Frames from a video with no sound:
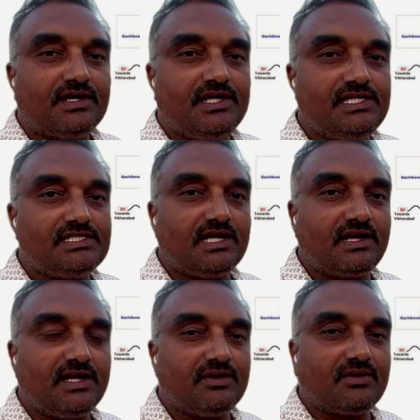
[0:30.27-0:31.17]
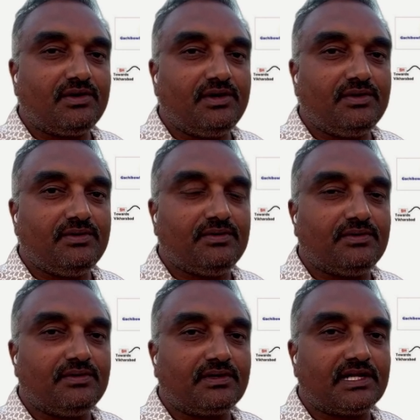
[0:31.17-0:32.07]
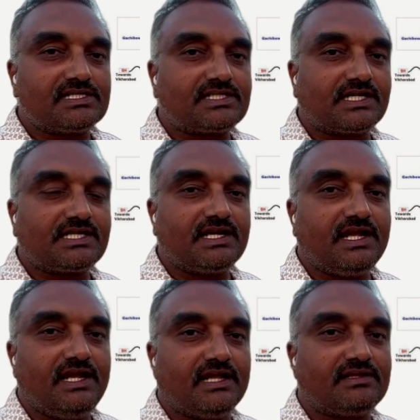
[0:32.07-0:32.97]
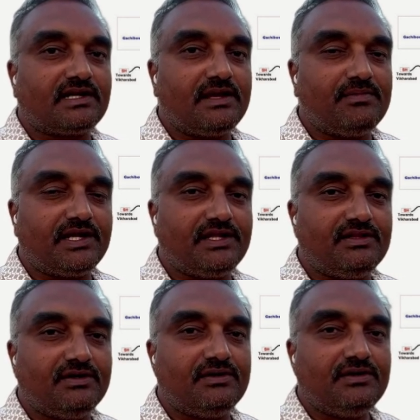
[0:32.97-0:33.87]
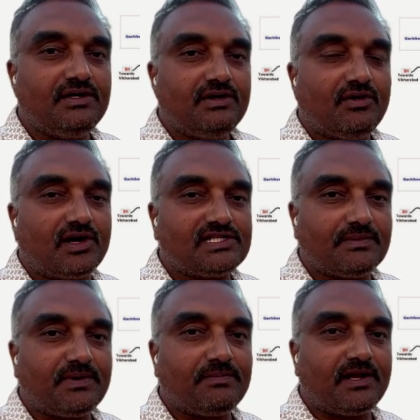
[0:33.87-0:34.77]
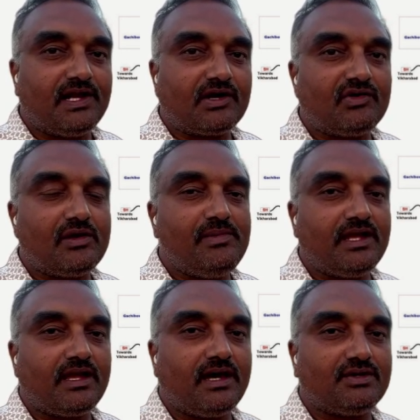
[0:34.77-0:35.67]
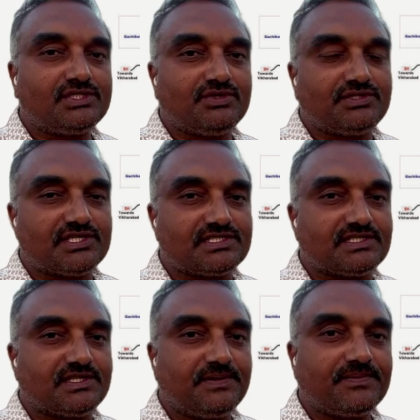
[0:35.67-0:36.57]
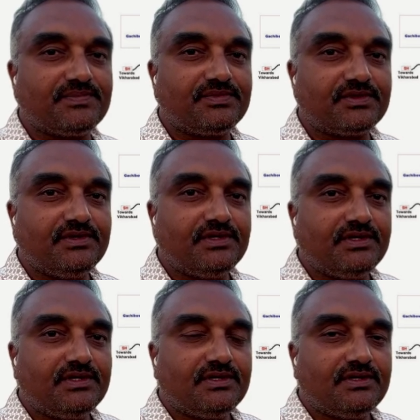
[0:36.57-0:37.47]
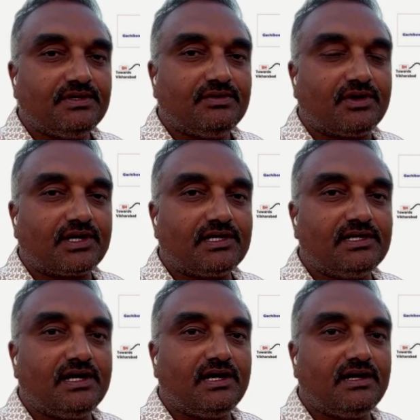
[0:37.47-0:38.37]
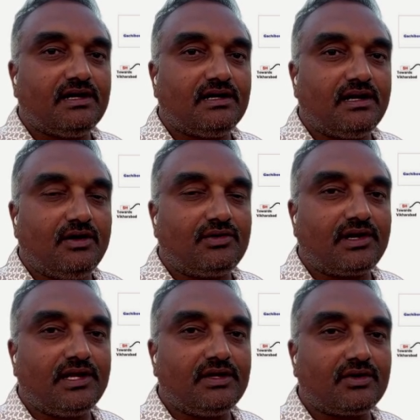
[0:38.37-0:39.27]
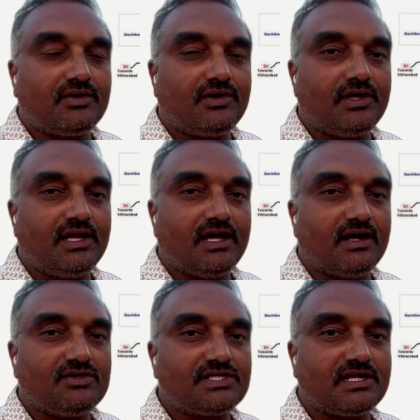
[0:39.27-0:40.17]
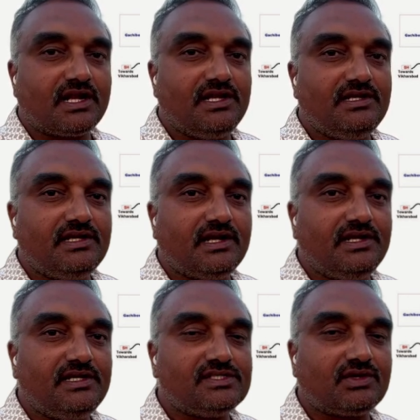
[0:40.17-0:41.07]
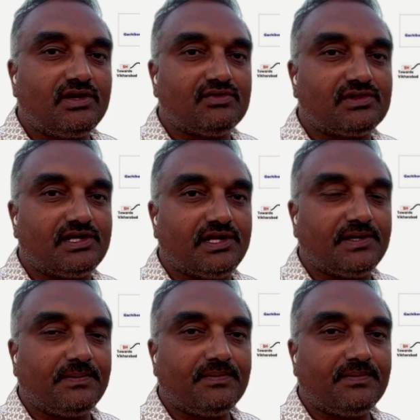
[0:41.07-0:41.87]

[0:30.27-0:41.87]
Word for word: రీజనల్ రింగ్ రోడ్డు కన్స్ట్రక్షన్కి ఎంత టైం పట్టిద్దో ఒకళ్ళు చెప్పే పని లేకుండా మీకే ఆలోచన వచ్చేస్తుంది ఓ రకంగా అవుటర్ రింగ్ రోడ్ అనే ఆలోచన నైన్టీన్ నైంటీస్లోనే ఉందండి